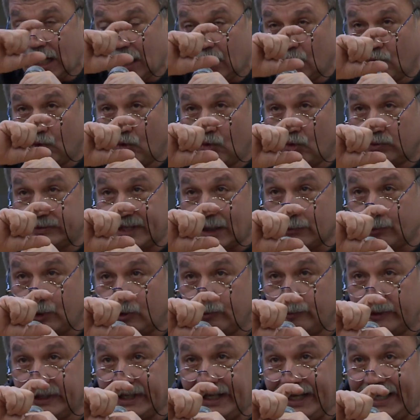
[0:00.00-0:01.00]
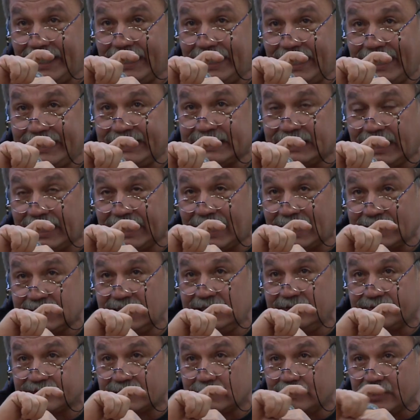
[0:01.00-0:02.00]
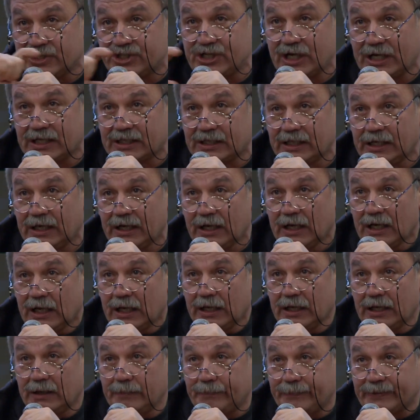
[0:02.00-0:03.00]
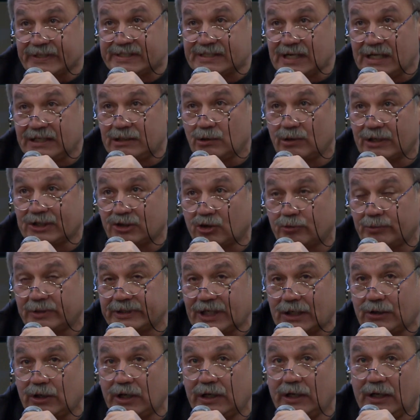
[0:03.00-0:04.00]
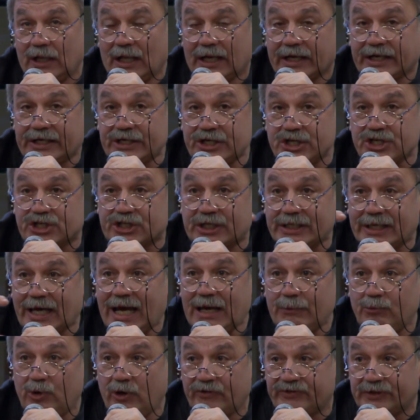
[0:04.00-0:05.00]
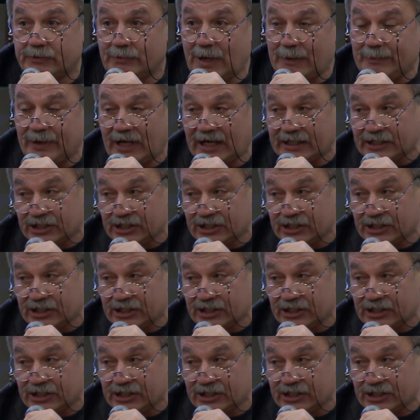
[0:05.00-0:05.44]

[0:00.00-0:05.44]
У, так был Ле Леонид Лиходеев, замечательный э, писатель, у которого была такая книжка «Я и мой автомобиль».